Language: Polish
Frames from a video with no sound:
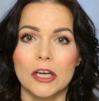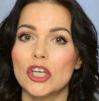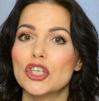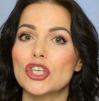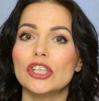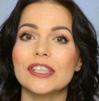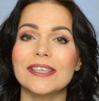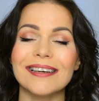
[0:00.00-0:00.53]

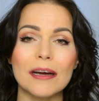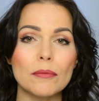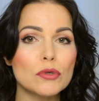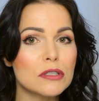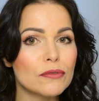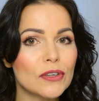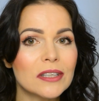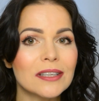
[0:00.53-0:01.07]
czyli kremu
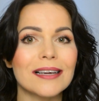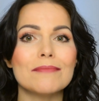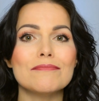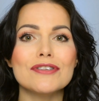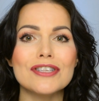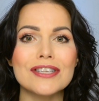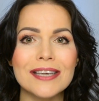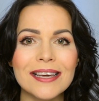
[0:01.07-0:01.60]
z
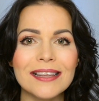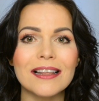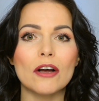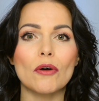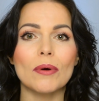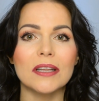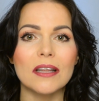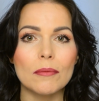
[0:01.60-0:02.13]
filtrem nie
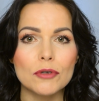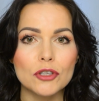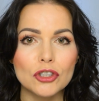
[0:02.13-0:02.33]
nakładamy